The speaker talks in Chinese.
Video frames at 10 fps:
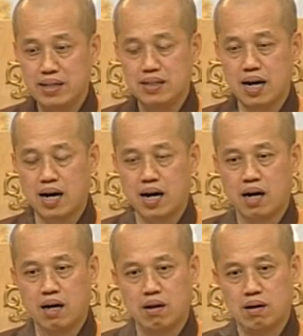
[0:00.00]
一样啊？
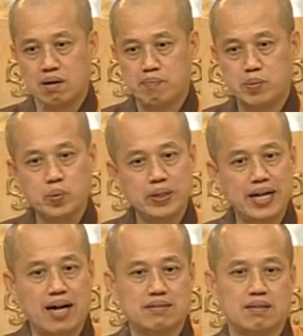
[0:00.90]
不一
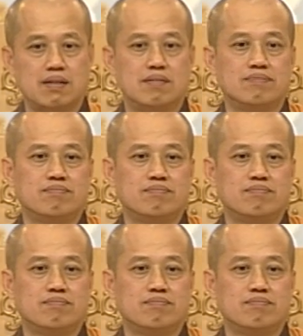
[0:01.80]
样的。